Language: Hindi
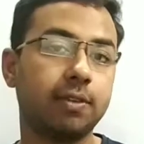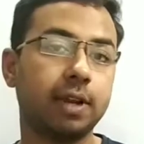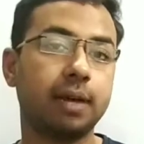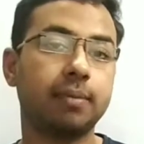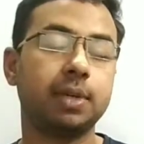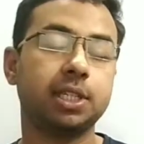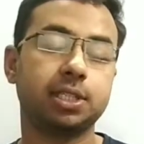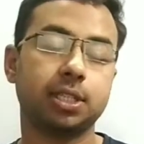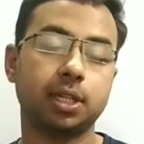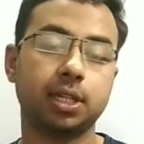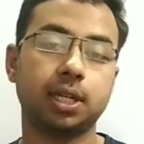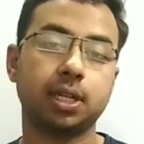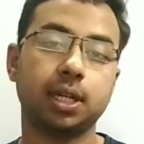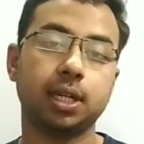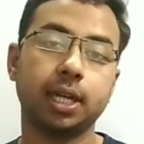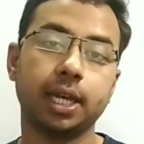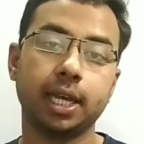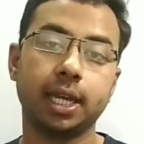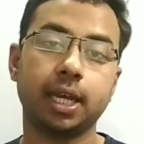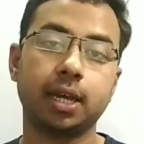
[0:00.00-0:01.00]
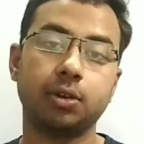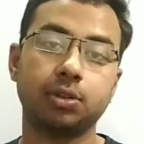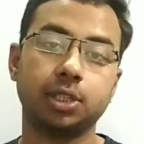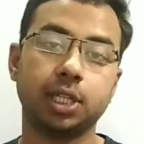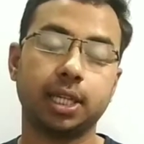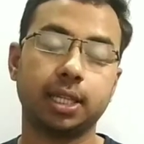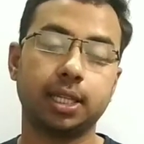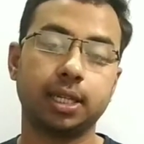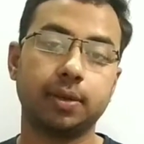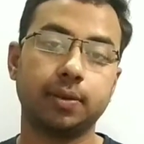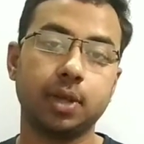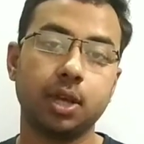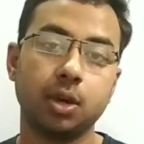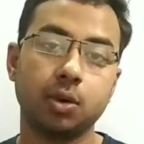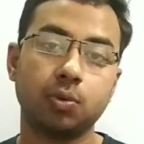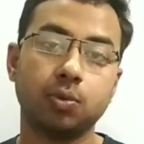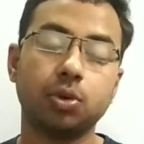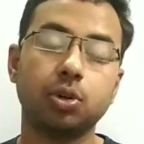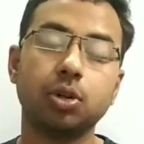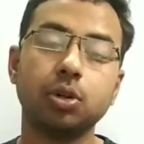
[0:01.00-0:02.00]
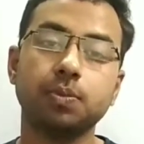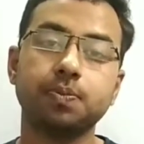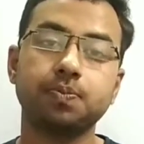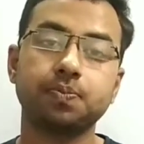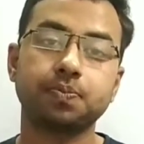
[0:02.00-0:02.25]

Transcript: इन्फ्लामेशन एरिया हो जाता है वो